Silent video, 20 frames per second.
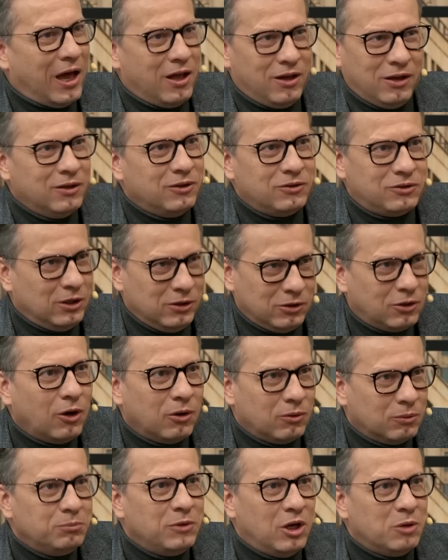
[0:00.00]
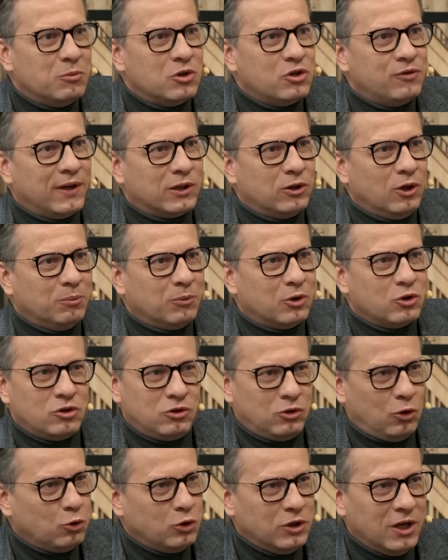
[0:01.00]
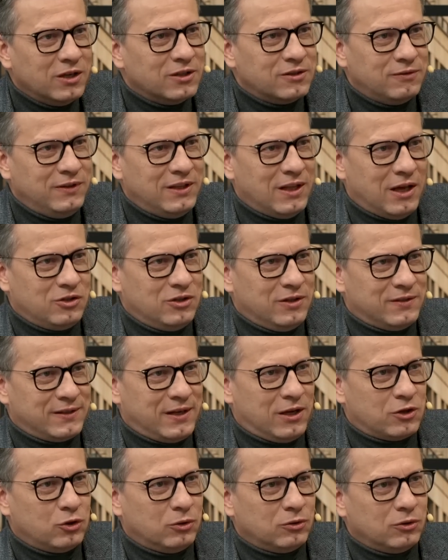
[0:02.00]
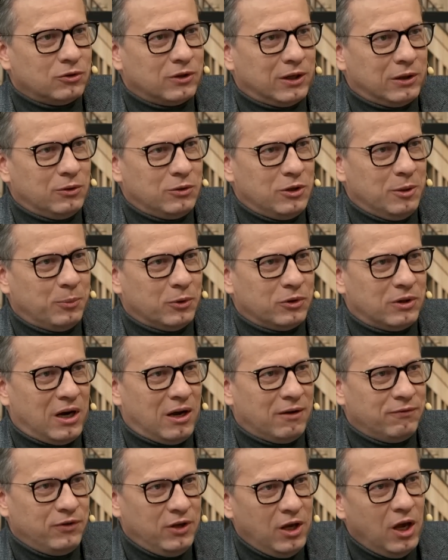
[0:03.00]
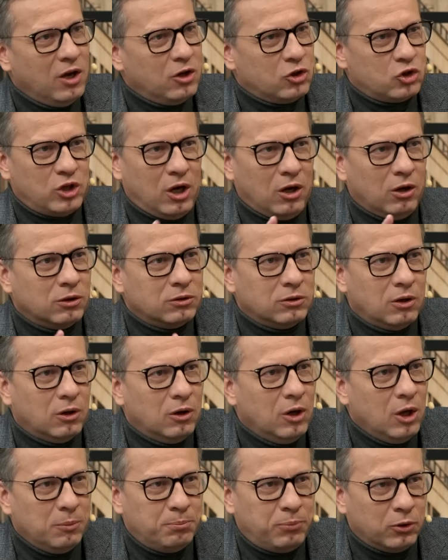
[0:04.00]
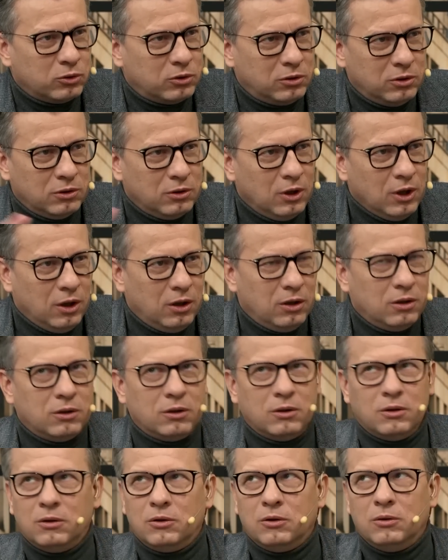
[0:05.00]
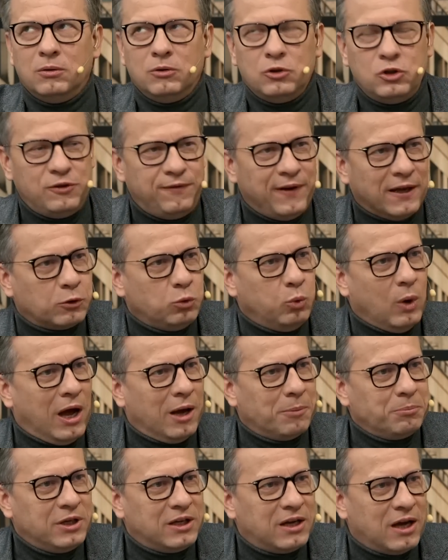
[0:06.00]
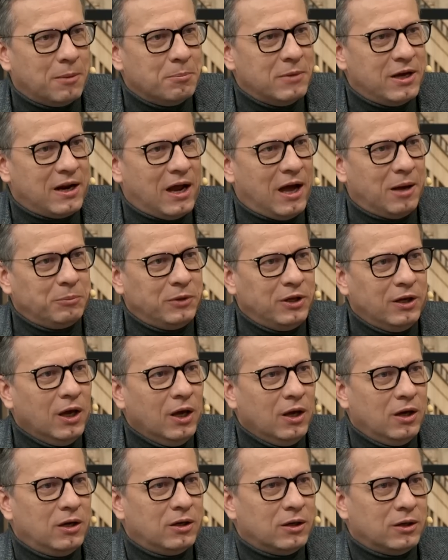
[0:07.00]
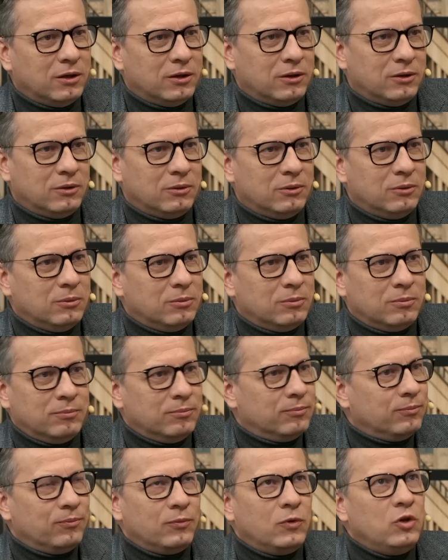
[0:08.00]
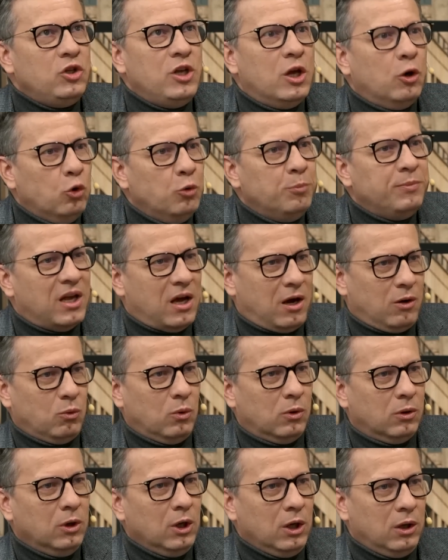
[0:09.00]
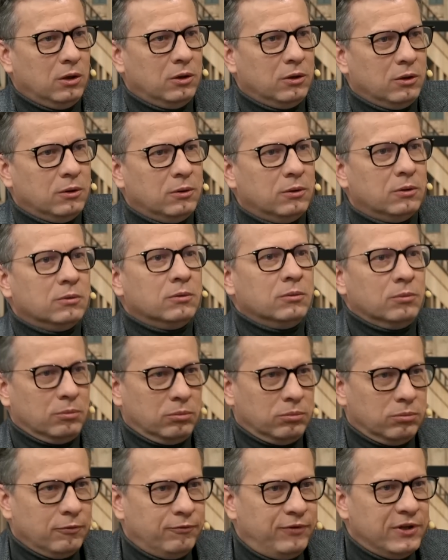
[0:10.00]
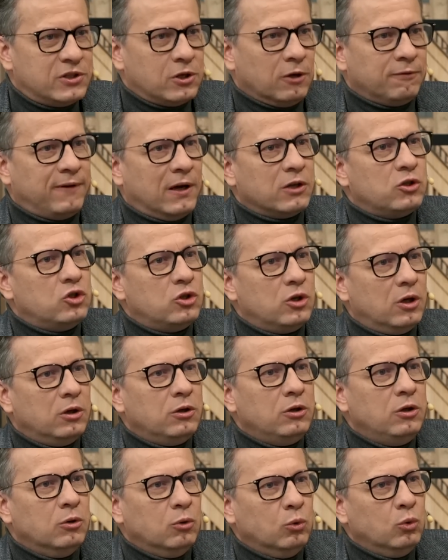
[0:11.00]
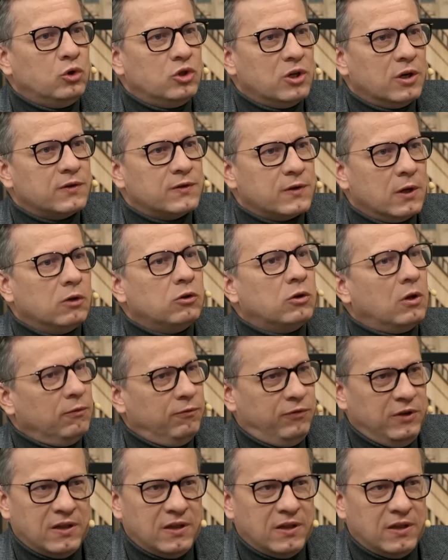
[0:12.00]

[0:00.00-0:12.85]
a, y, mhm. Tylko miejmy świadomość, to nie jest wina dziecka, że ono tego nie potrafi, że ono pod y, y, światłami, kamerami y, y mm, nie umiało y, wycofać się i uciec. Jasne.